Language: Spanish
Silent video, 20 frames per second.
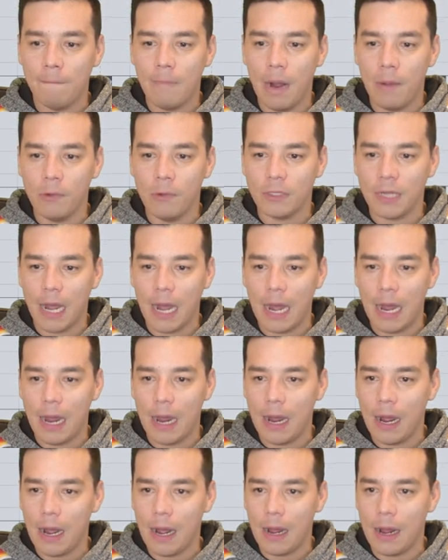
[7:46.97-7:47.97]
vamos
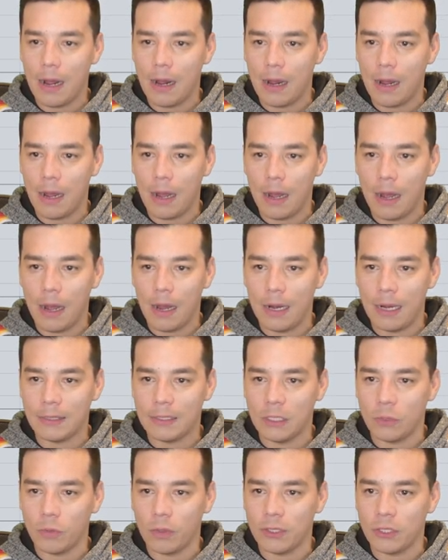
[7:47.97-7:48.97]
a, a la
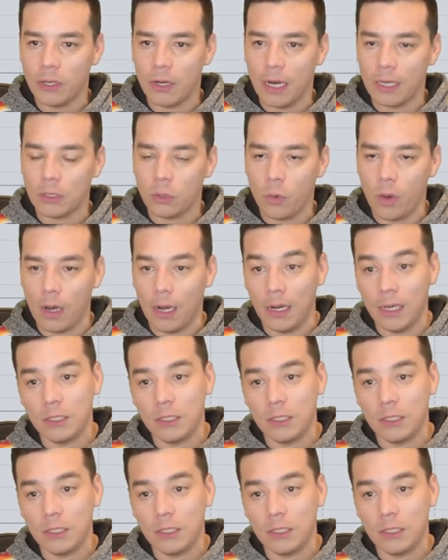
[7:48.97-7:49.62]
situación actual.